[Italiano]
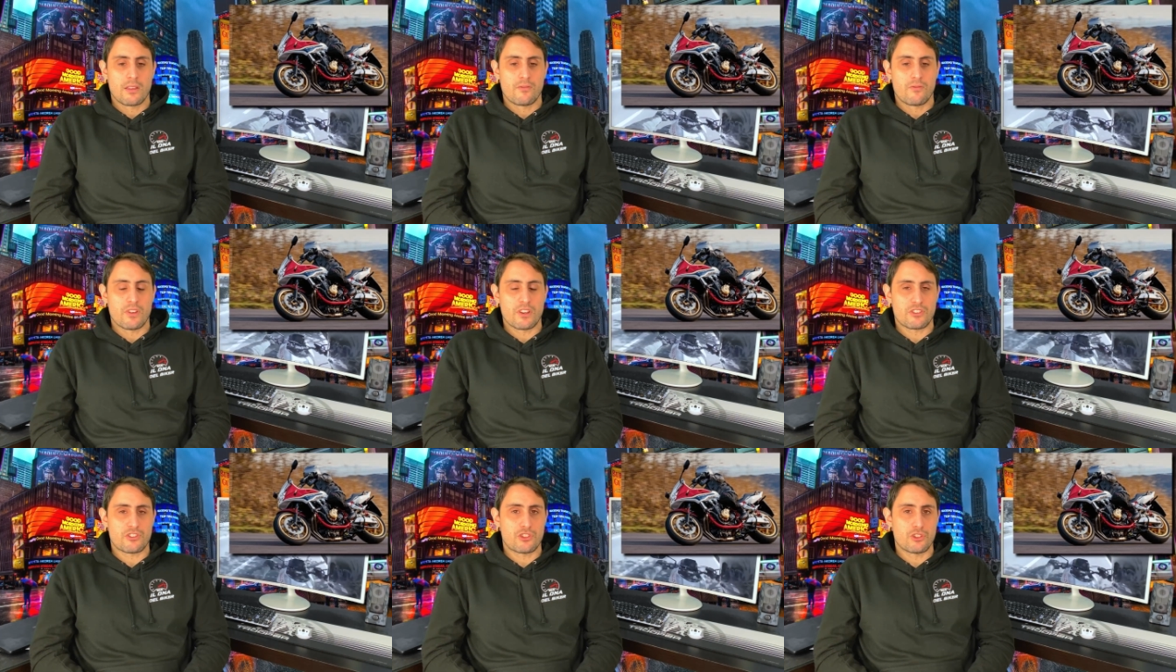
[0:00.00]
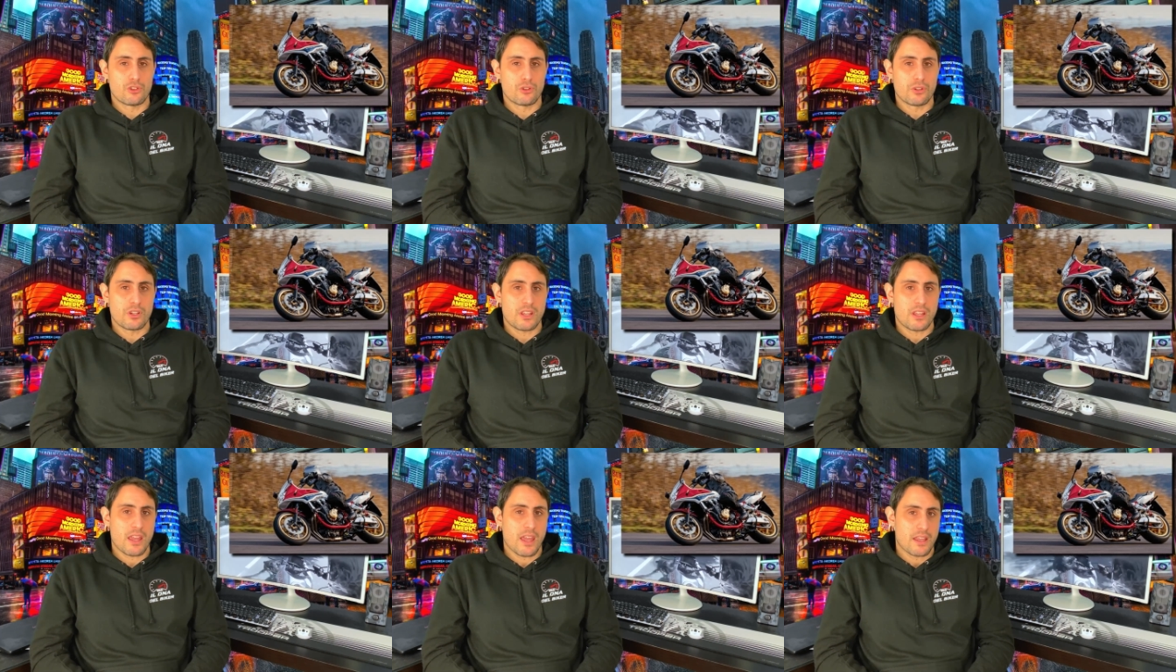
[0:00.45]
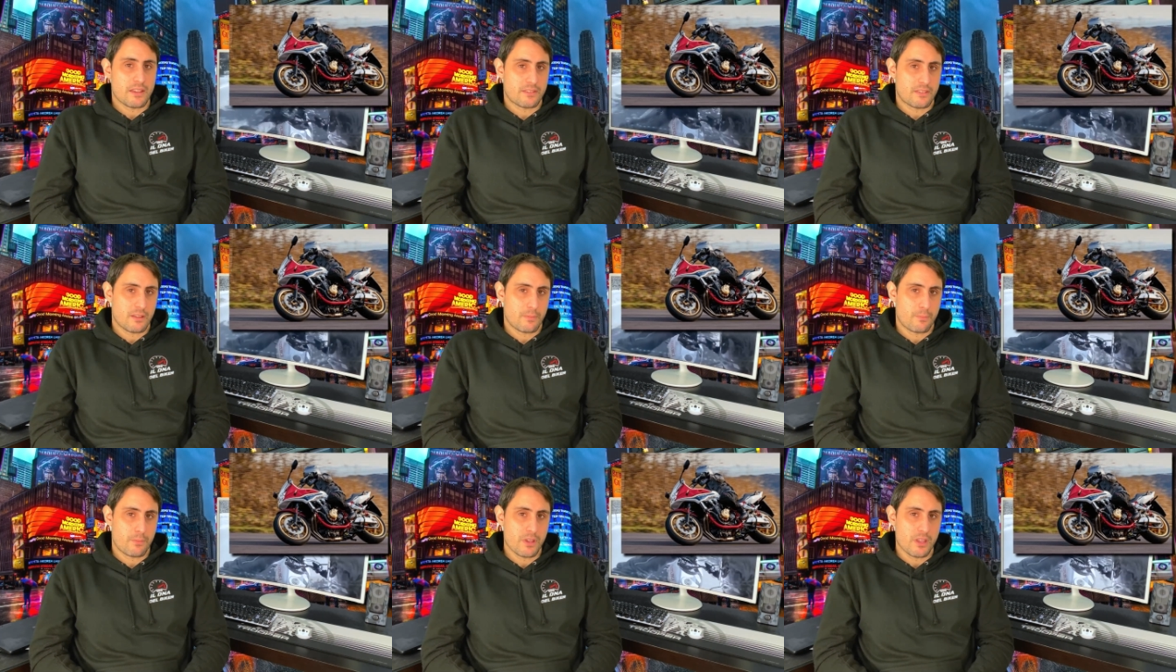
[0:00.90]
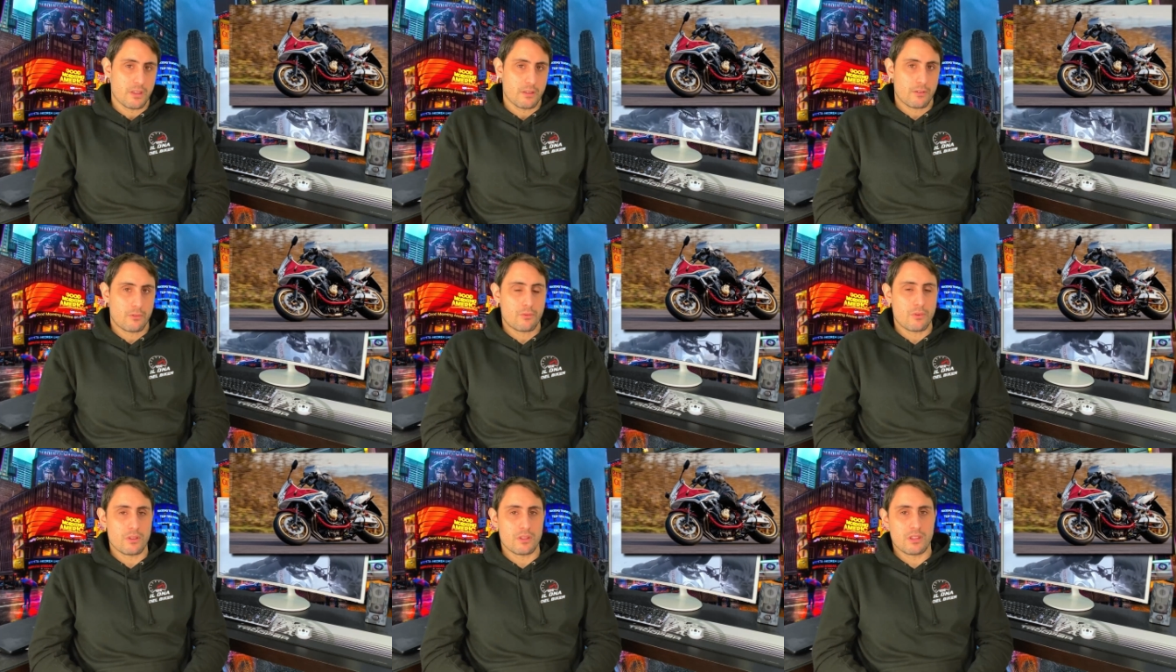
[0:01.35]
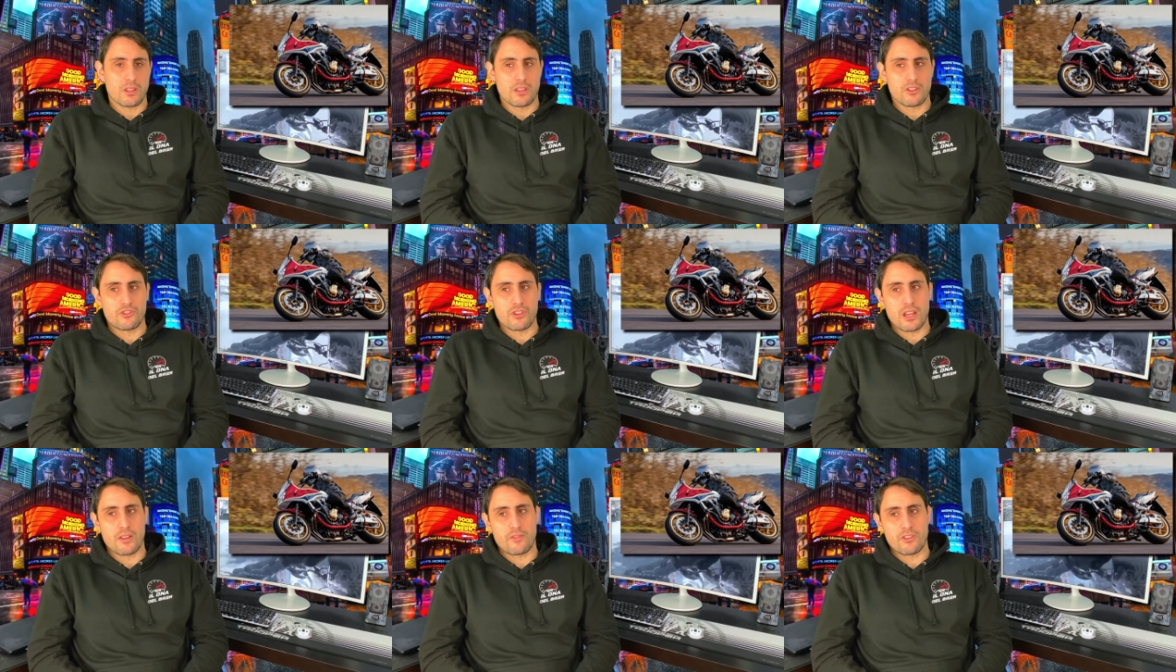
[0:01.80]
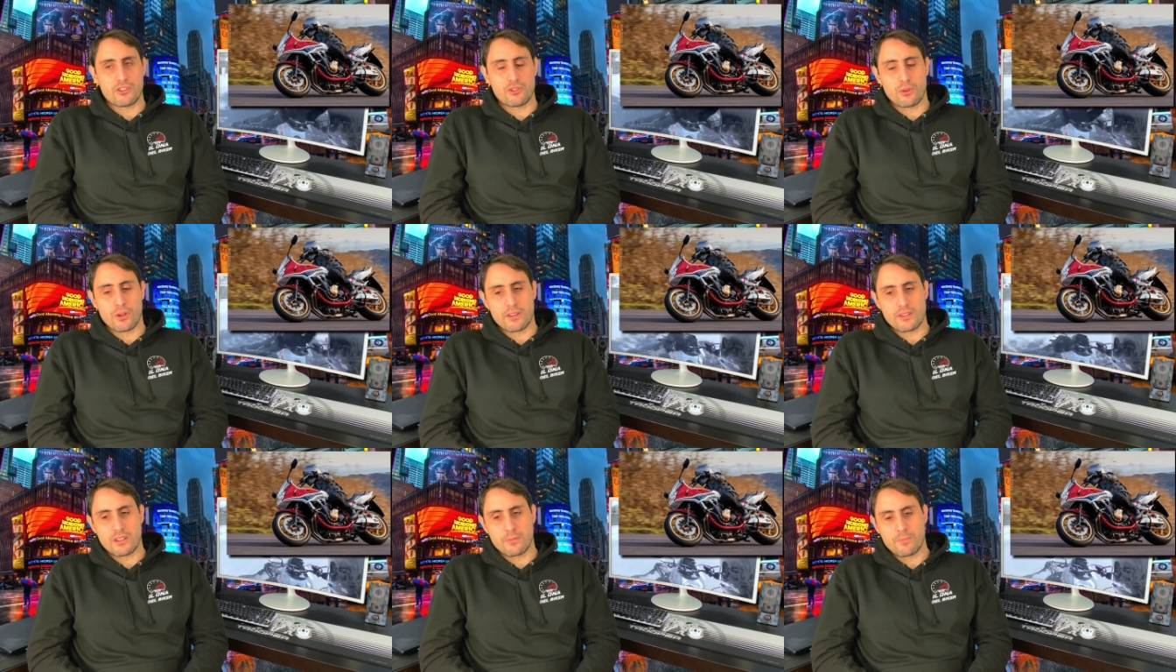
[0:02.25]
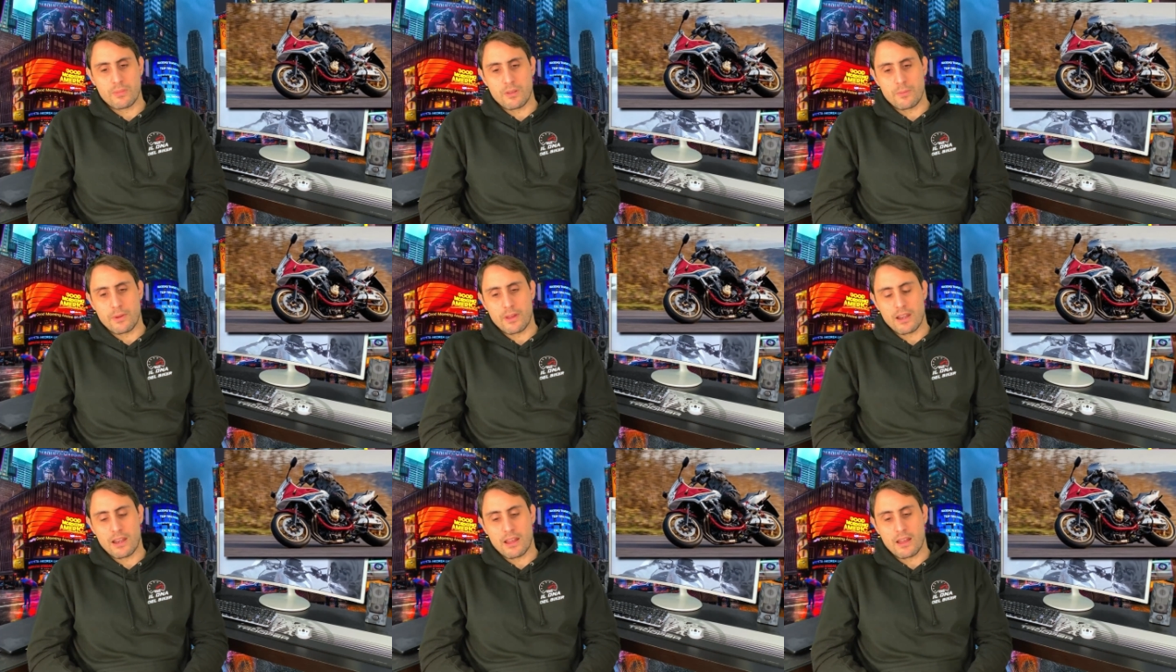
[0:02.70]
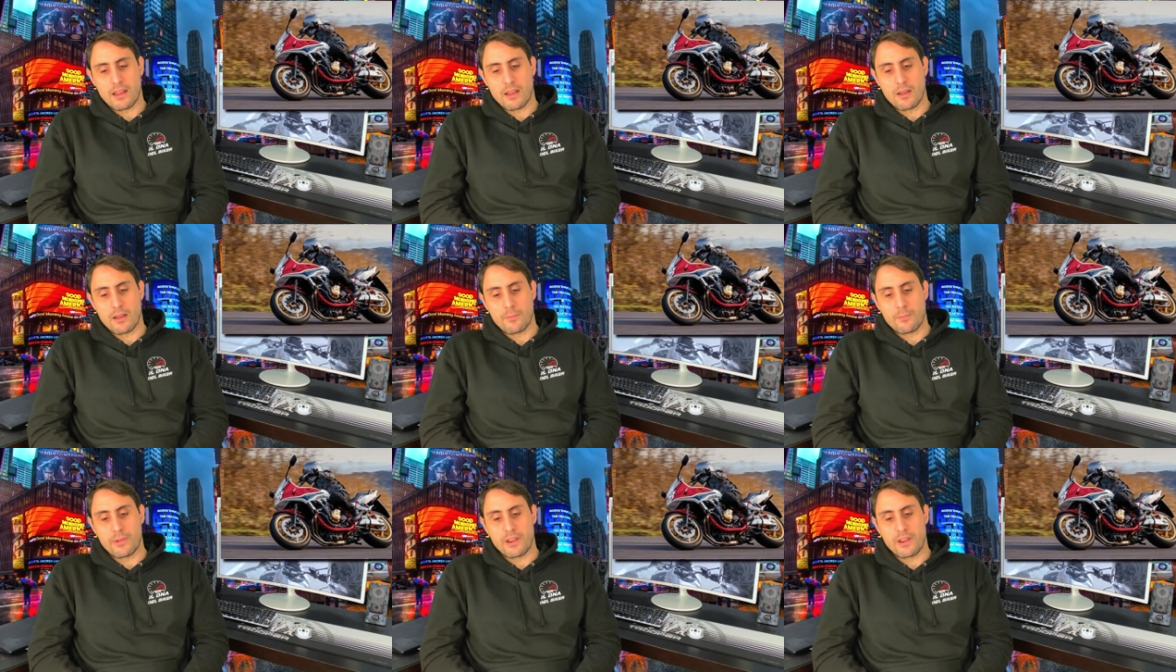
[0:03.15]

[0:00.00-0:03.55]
versioni SP, quindi c'è la versione SP per la,